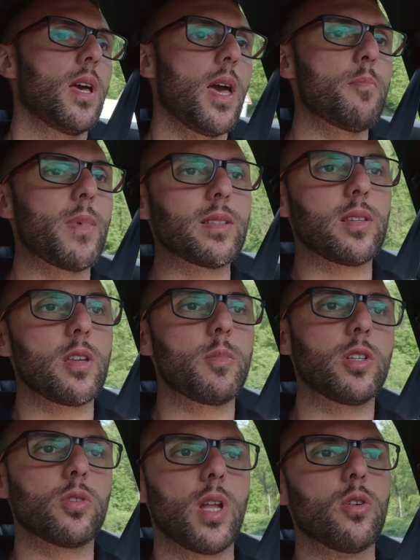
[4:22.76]
e
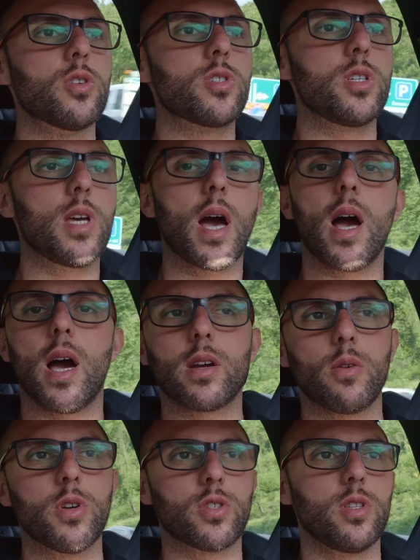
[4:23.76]
mantenimento della corsia
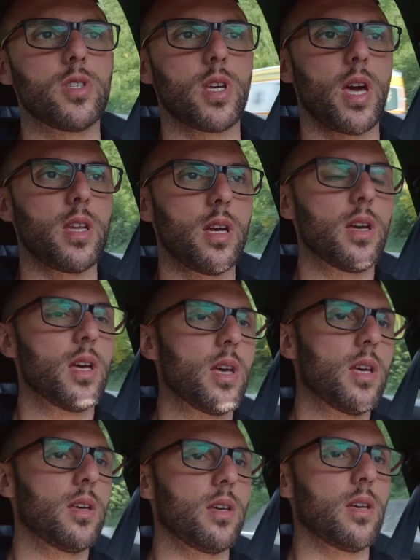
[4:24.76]
anche questo di serie
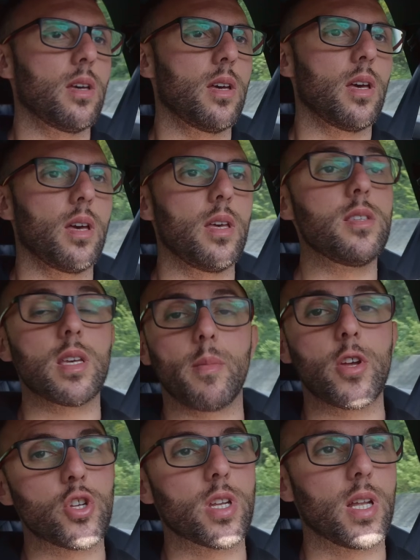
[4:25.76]
eh,
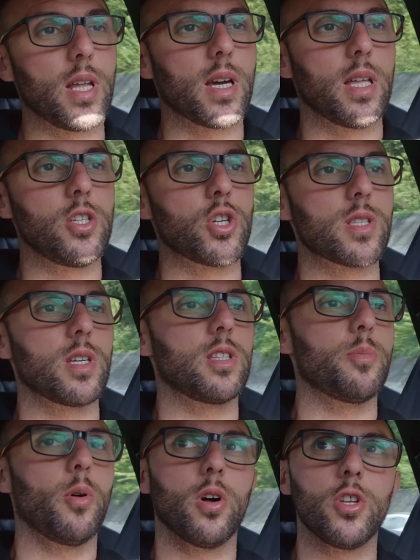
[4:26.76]
insieme ai cerchi lega
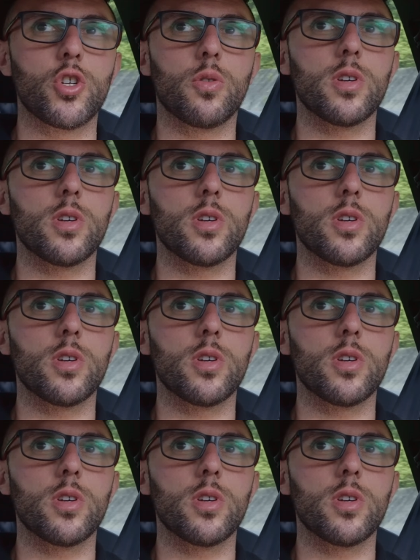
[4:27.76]
17 pollici.